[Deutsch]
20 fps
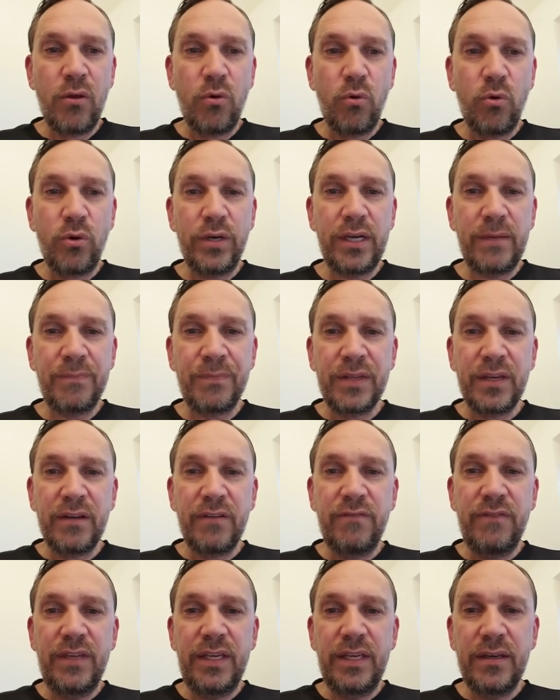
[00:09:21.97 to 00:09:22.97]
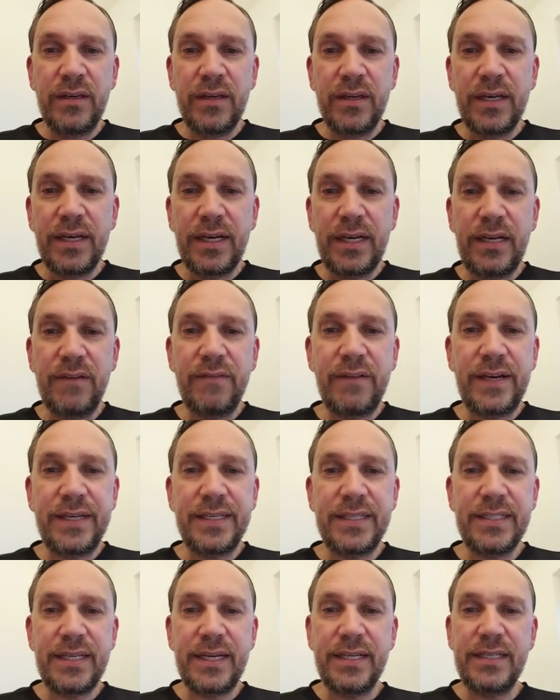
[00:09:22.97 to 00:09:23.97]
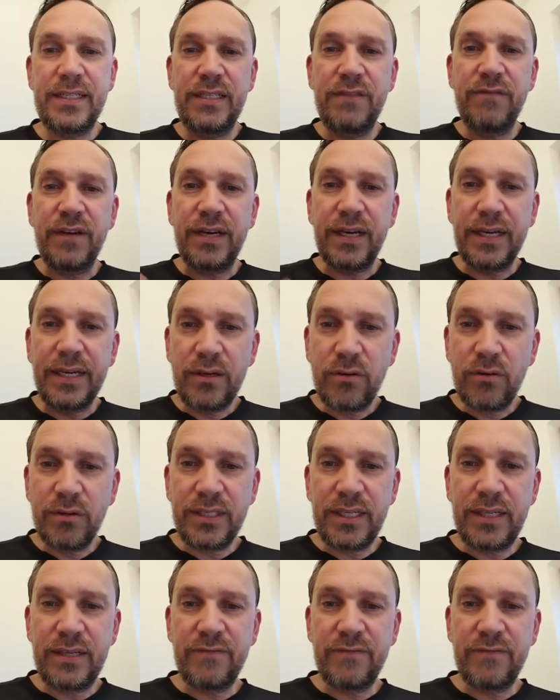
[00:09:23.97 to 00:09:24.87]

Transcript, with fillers: Oder wie relevant ist eigentlich die Verringerung der